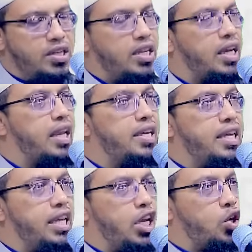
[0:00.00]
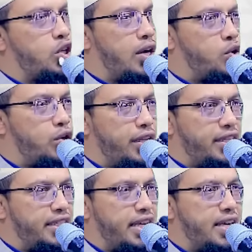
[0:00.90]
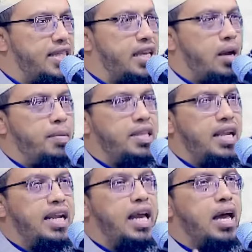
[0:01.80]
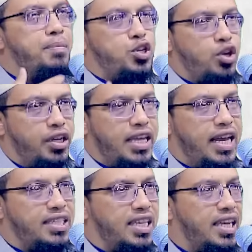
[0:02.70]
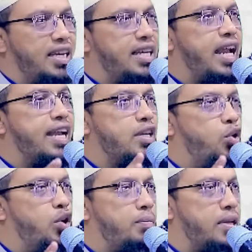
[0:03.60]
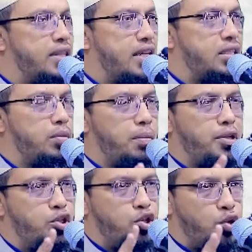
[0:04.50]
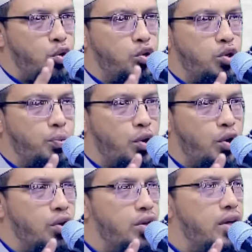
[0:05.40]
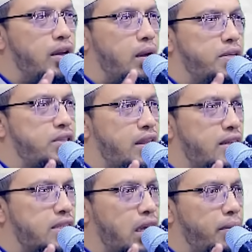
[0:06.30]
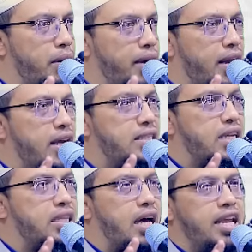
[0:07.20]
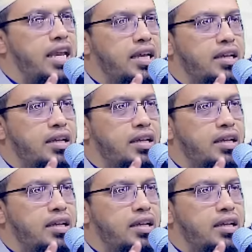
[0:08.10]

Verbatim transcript: সেখানে কি কি ঘটনা ঘটেছে সেখান থেকে আমাদের নেয়ার বিষয় কি আছে এটা হলো ইমানদার হিসেবে আমাদের জন্য গুরুত্বপূর্ণ নবী সাল্লাহ সাল্লামের মেয়ারাজের তারিখ